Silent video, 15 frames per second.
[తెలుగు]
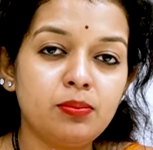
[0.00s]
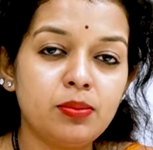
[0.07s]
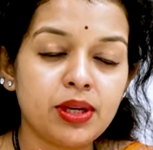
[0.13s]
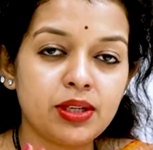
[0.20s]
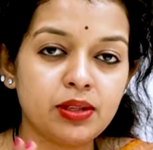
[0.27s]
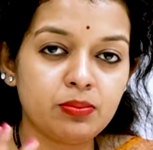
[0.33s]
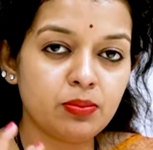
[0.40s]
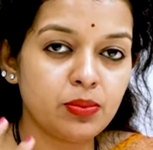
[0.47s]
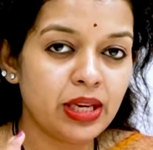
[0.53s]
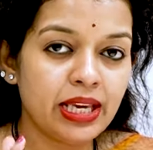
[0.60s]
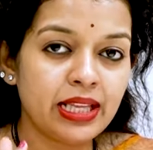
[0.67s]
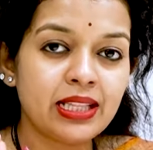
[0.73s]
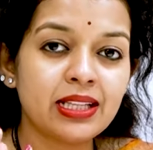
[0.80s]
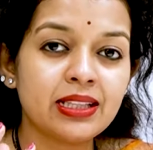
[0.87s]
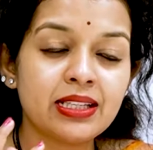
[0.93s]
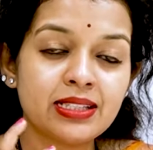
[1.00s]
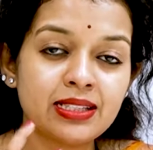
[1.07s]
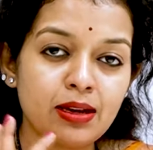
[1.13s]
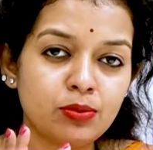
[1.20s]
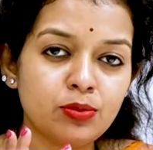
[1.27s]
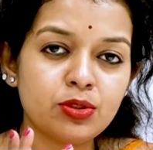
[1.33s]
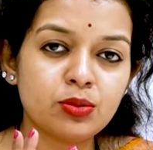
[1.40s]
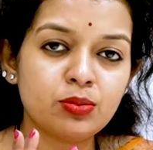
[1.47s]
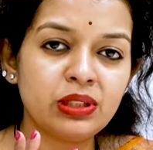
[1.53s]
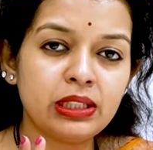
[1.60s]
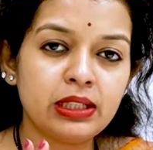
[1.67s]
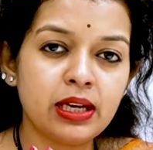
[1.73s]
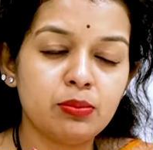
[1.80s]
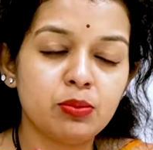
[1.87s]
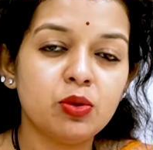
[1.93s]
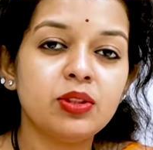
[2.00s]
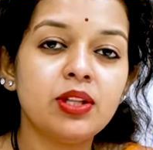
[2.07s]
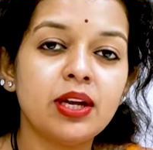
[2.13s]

మనం ఏదైతే సౌండ్స్ వింటామో